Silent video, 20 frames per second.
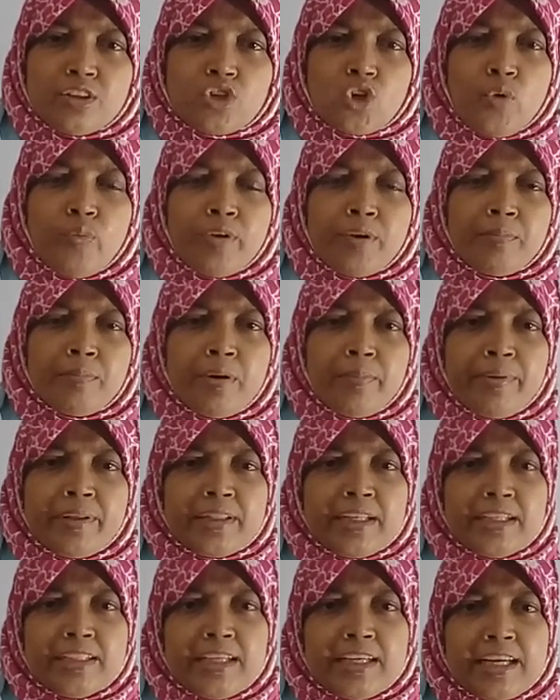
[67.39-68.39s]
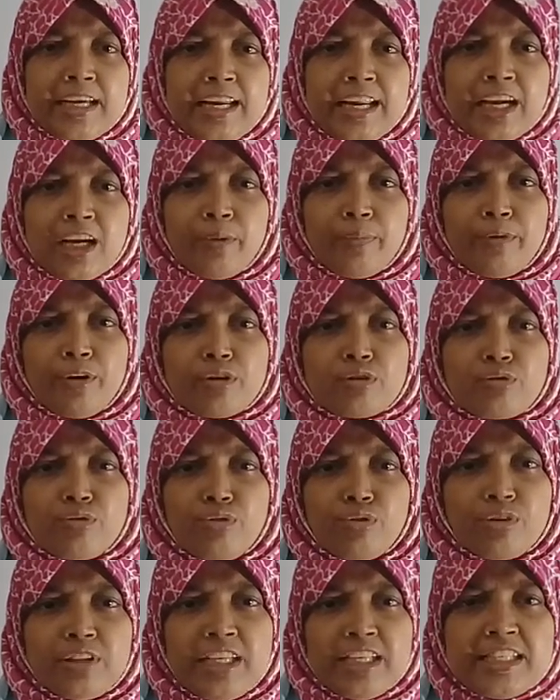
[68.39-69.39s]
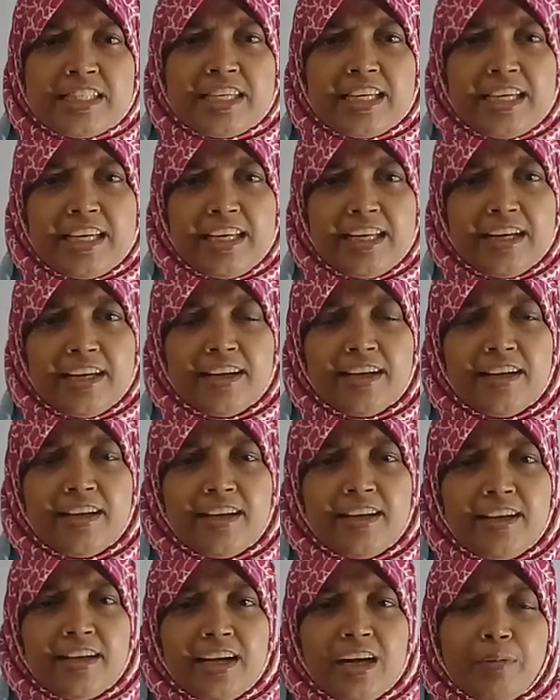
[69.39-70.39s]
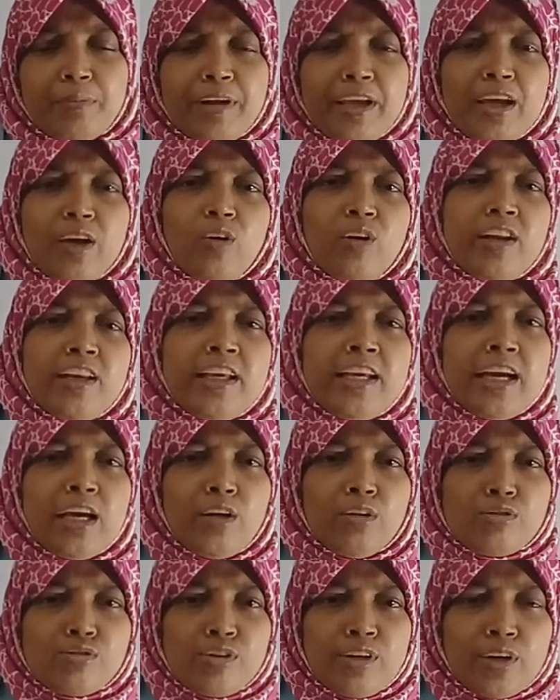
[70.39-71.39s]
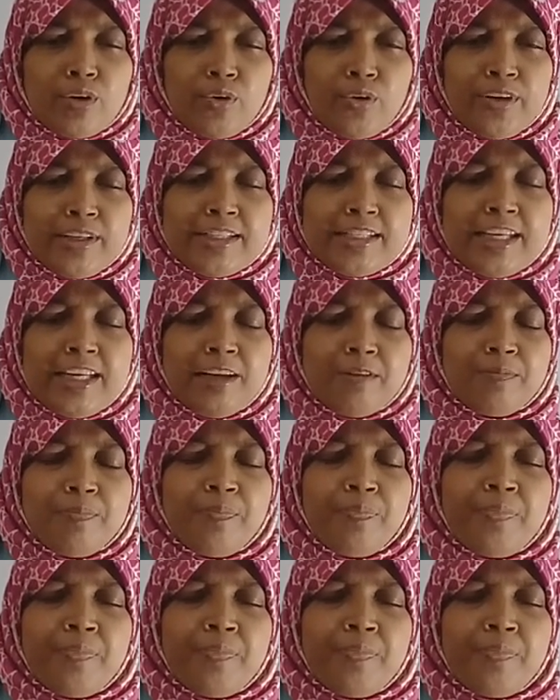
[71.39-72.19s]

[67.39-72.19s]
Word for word: সমানভাবে তাদেরকে লেখাপড়ার সুযোগ দিচ্ছে কি না আমরা এগুলি নিয়ে আলোচনা করেছিলাম